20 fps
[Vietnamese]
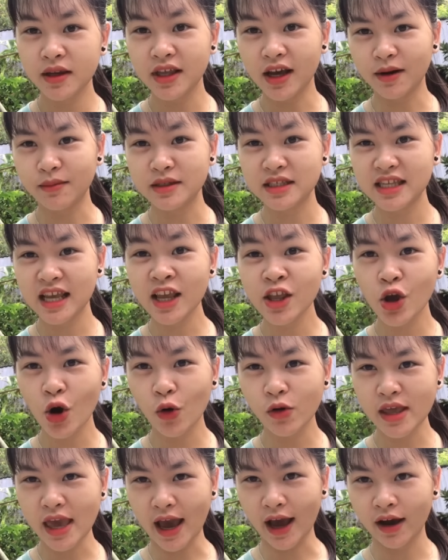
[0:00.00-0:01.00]
giờ mình sẽ vô
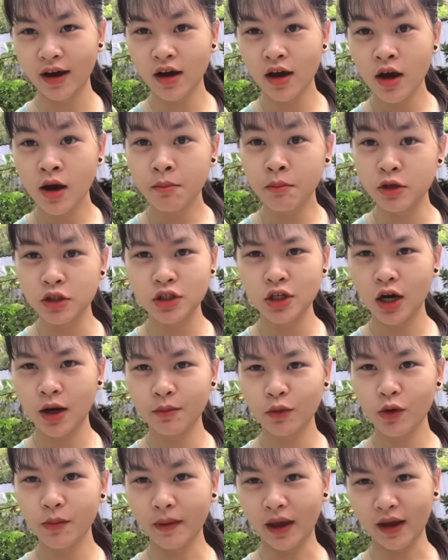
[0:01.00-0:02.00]
nhà mình trôm
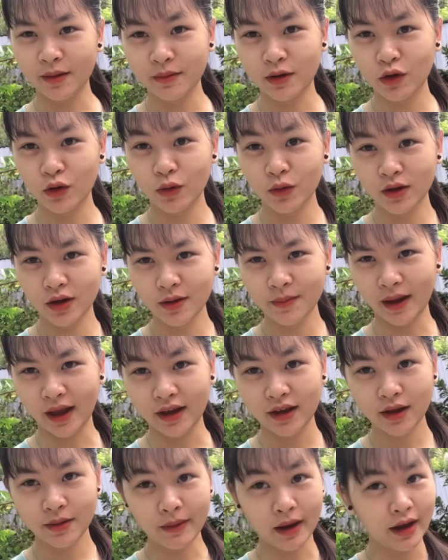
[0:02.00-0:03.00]
của mẹ mình luôn các bạn
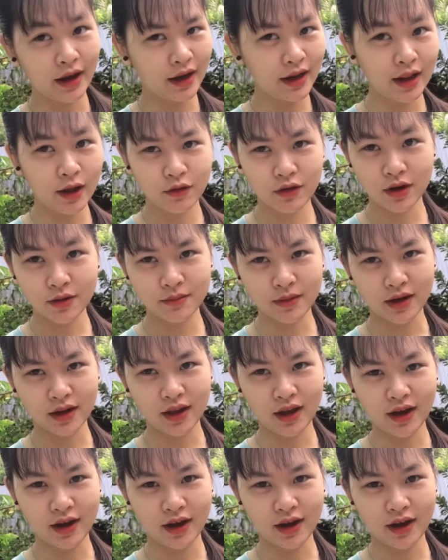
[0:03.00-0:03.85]
các bạn hãy theo chân mình nha